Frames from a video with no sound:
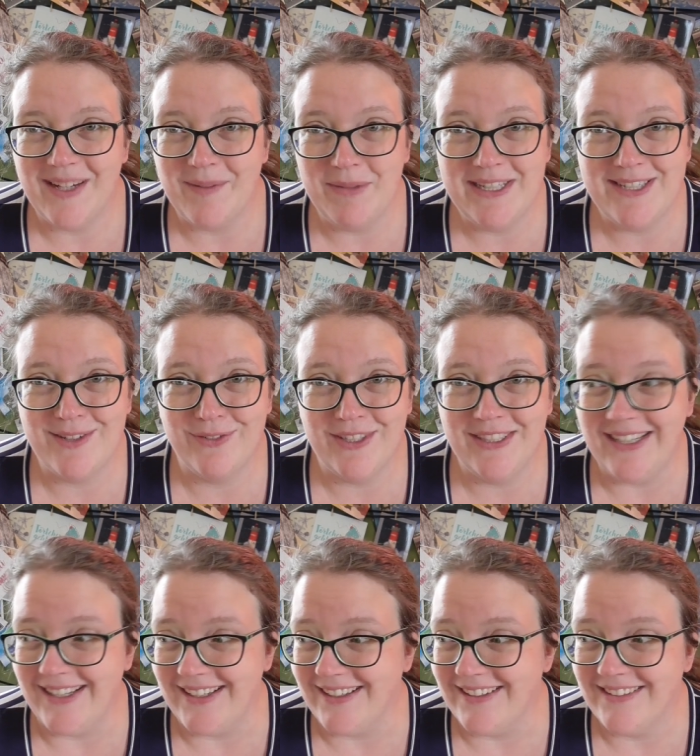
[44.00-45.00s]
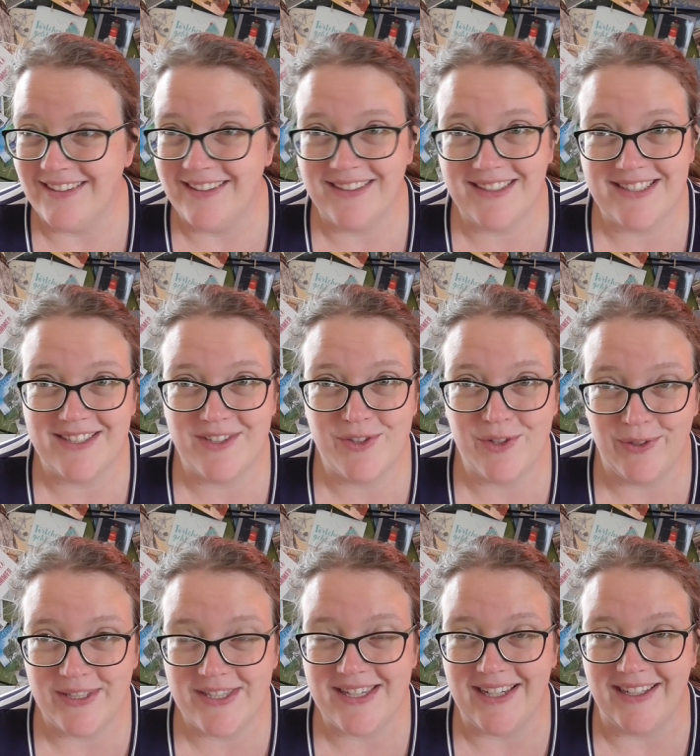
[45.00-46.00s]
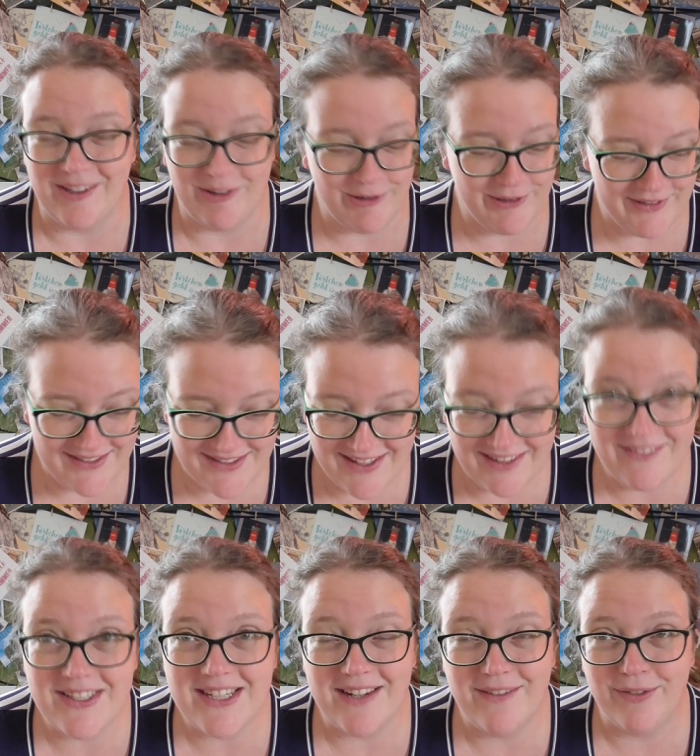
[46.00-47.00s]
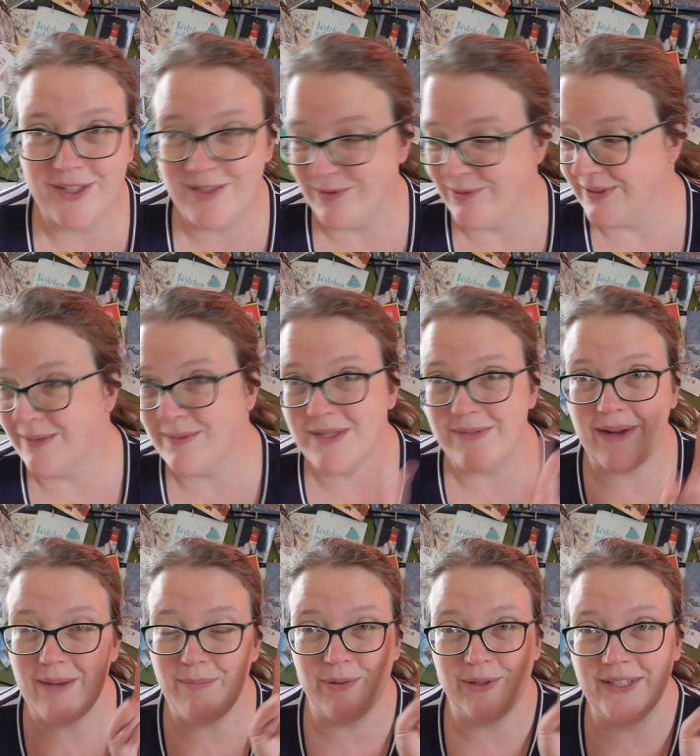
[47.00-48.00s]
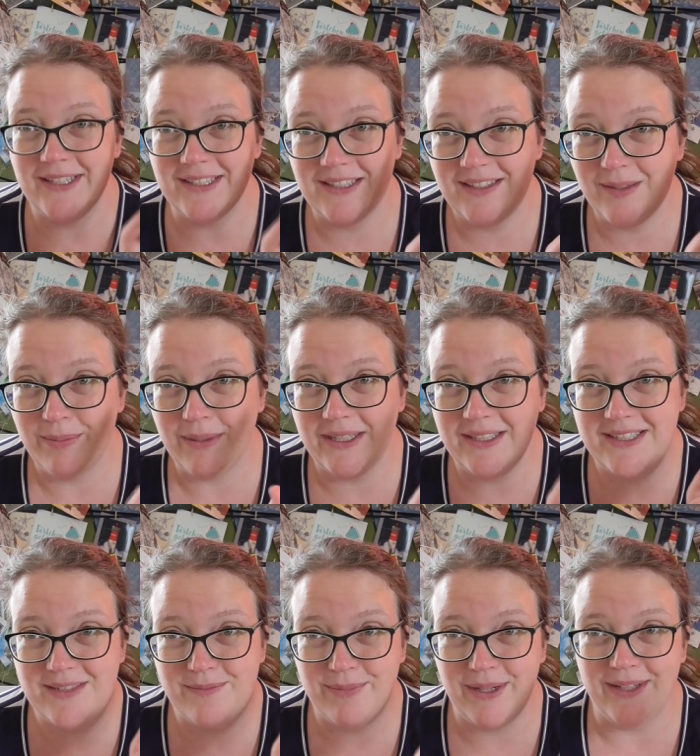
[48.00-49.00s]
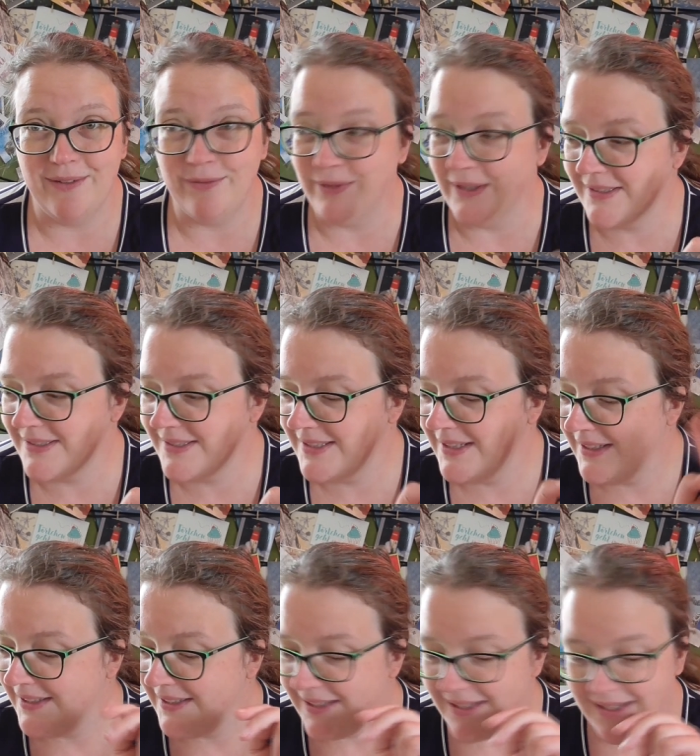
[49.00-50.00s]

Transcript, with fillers: ich habe nichts auf den Nadeln, was ich euch zeigen könnte. Sagen wir es einfach so. Ich habe zwei Projekte dabei, die sind beide fertig.